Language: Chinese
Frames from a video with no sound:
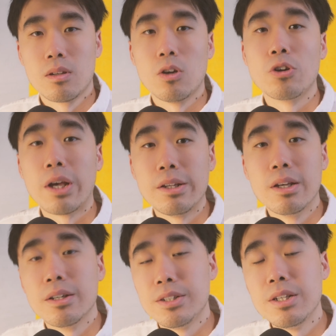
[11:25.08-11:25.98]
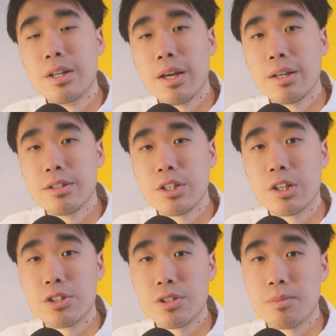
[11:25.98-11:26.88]
OK，那今天这
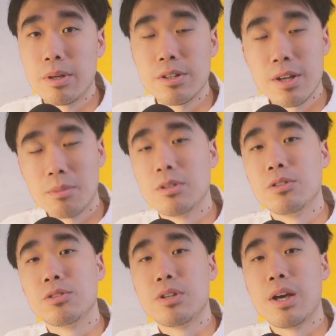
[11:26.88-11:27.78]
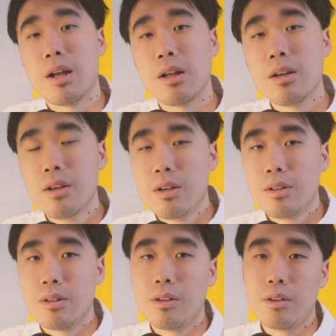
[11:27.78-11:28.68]
个视频差不多就是这样了。
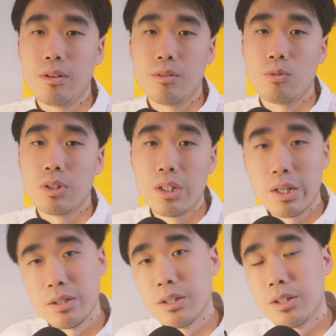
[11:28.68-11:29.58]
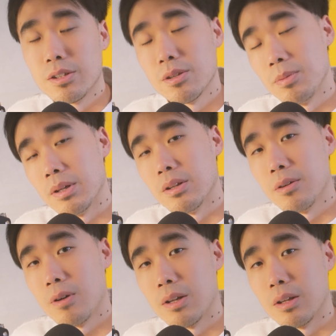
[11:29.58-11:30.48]
那我今天这期视频的
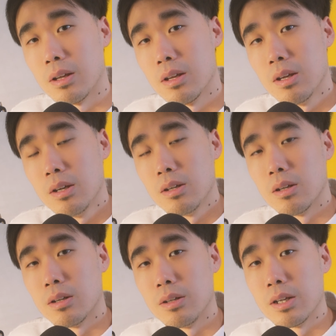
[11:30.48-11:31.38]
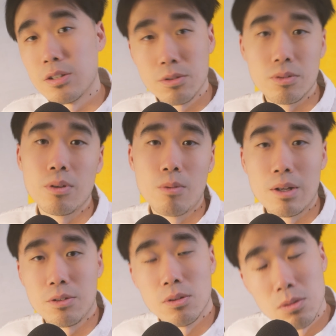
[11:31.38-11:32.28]
话呢，嗯，也是用 Z6
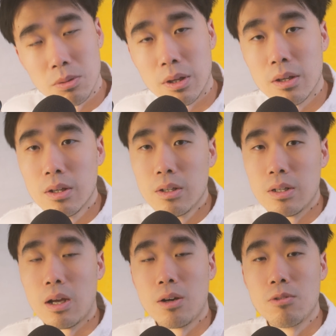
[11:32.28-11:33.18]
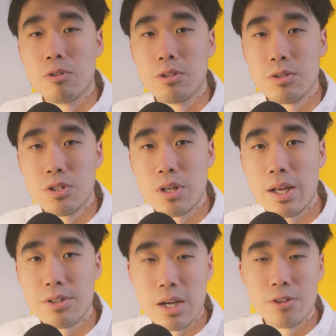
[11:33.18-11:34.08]
One 去录的，然后我用的是
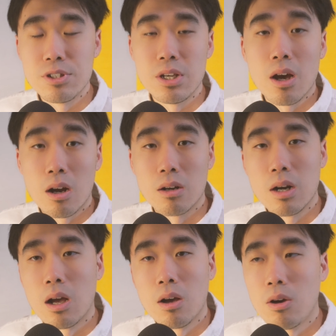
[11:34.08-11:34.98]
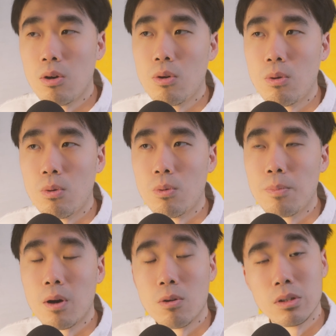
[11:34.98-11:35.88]
HLG 二，然后
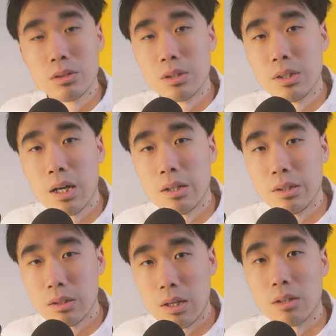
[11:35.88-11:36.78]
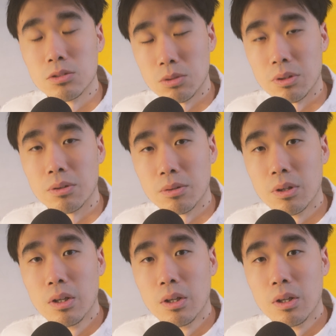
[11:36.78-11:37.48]
曝光增加了一档左右。